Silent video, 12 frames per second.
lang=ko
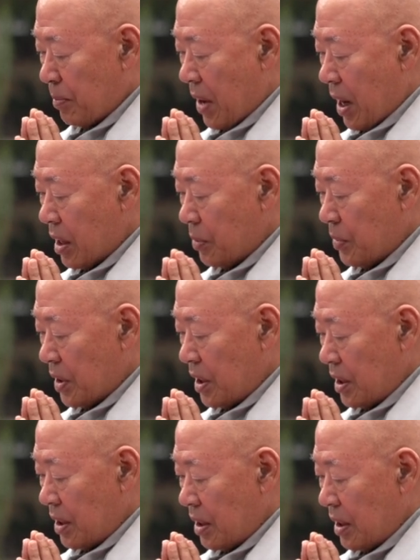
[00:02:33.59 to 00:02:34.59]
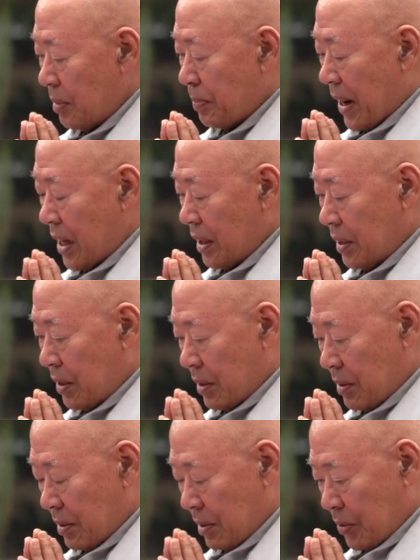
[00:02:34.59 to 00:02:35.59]
마음을
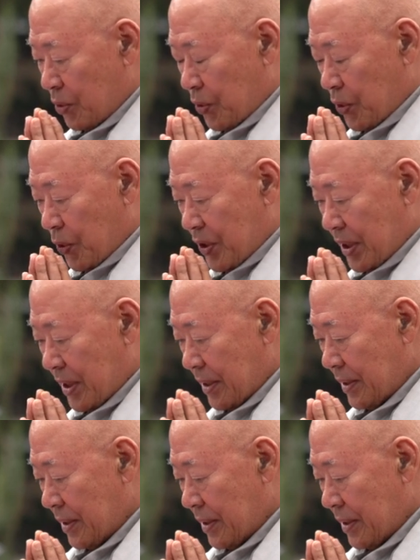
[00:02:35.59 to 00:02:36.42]
밝혀 주소서.